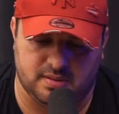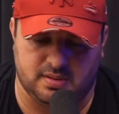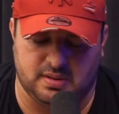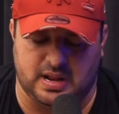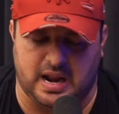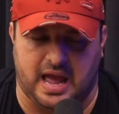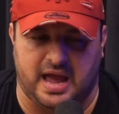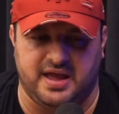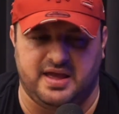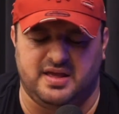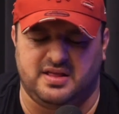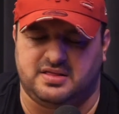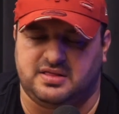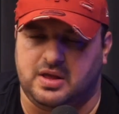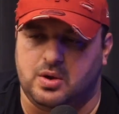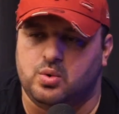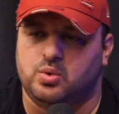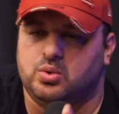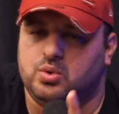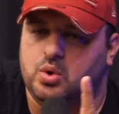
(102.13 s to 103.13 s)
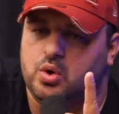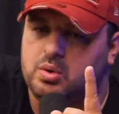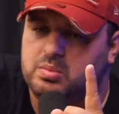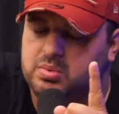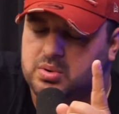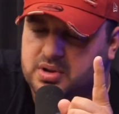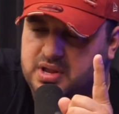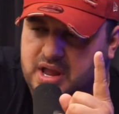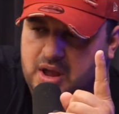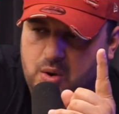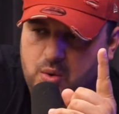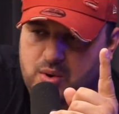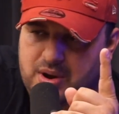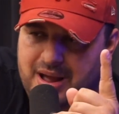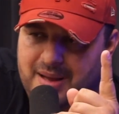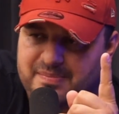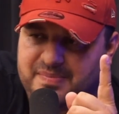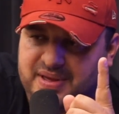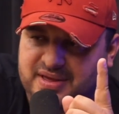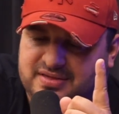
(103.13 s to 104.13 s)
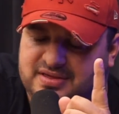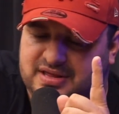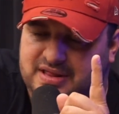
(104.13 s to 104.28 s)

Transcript: Aí tem um lobo que é o cabeça da